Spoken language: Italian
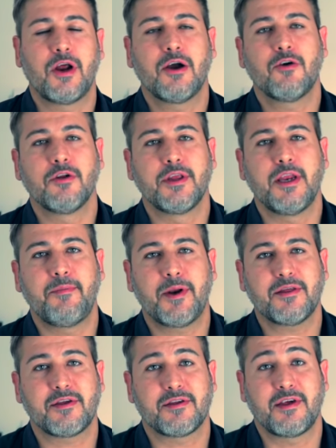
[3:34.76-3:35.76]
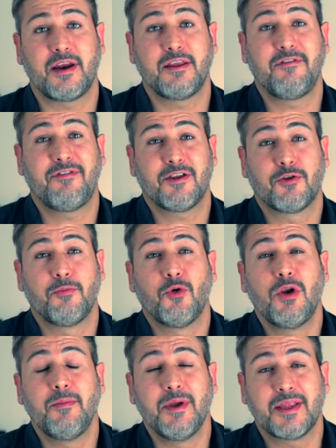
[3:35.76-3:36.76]
angolo di ripresa sarà di fatto
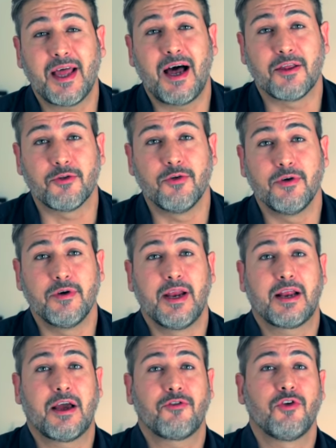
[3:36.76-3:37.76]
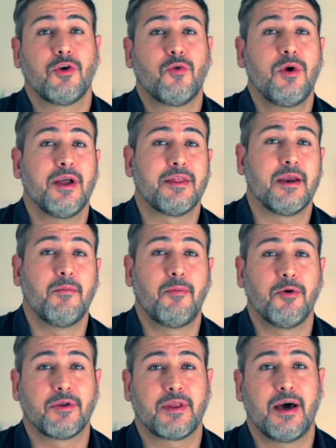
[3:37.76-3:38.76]
più limitato nel caso in cui andremo a
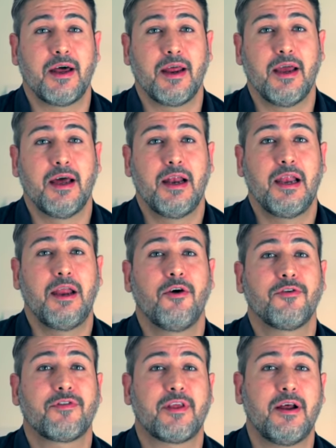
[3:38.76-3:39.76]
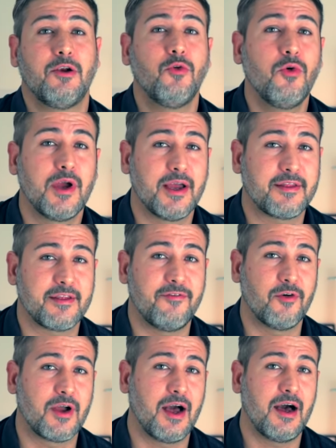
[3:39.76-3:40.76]
portare la nostra lunghezza
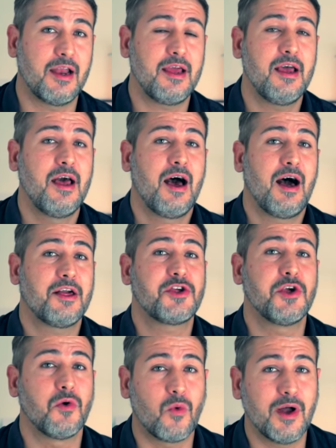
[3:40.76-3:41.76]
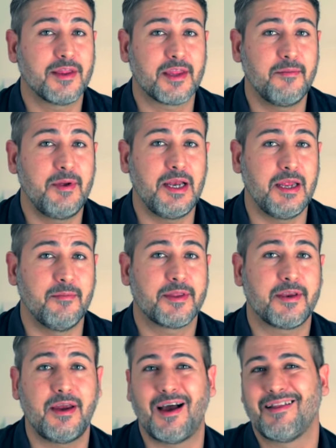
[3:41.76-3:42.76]
focale a 50 mm
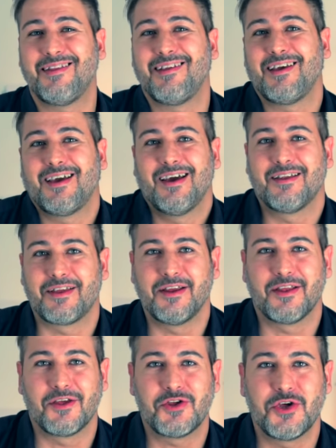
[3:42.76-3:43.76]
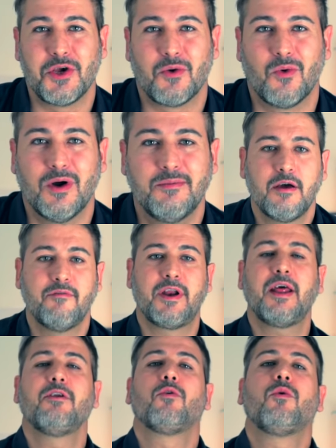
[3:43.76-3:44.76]
anziché a 35.
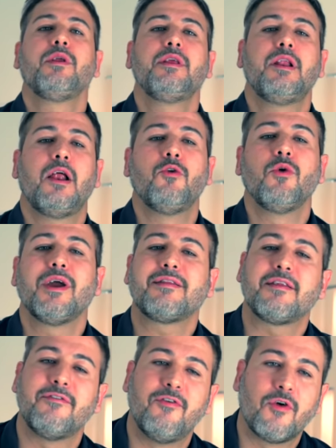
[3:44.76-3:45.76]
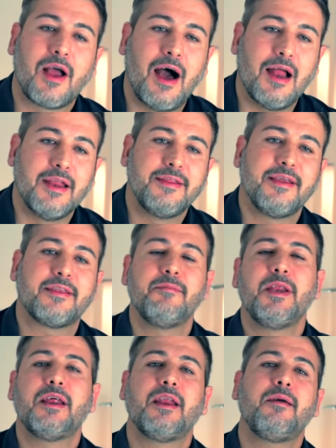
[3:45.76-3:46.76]
Variando quindi la lunghezza focale
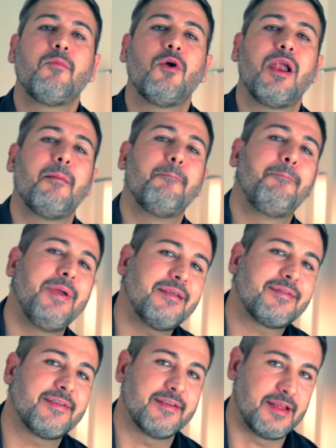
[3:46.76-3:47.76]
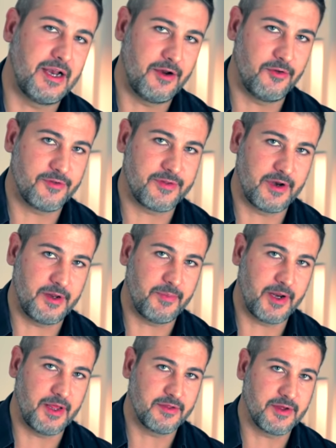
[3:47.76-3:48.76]
determineremo l'ampiezza della nostra
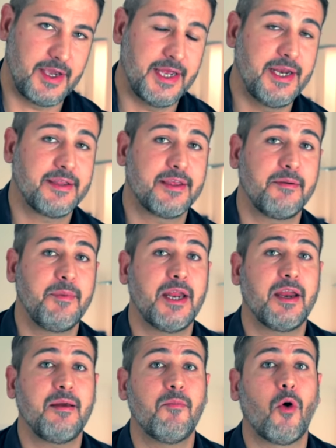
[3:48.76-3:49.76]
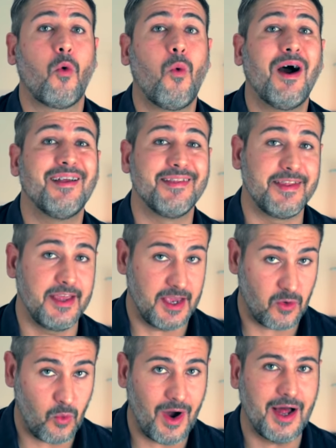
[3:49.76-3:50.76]
ripresa e determineremo quanti
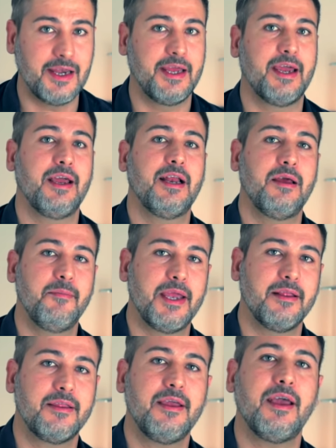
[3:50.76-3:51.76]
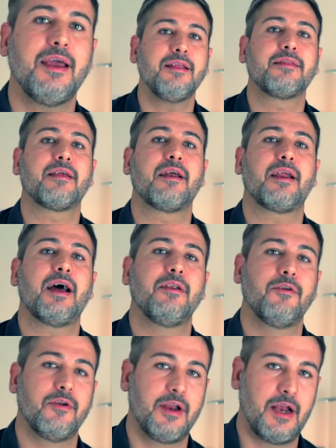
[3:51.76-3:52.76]
e quali elementi
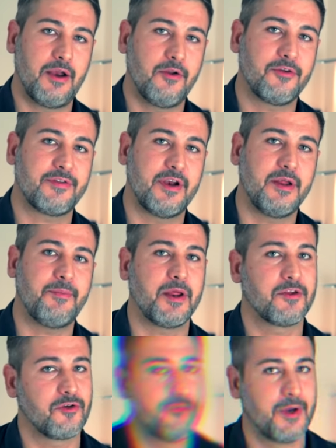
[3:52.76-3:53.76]
entreranno nella nostra ripresa o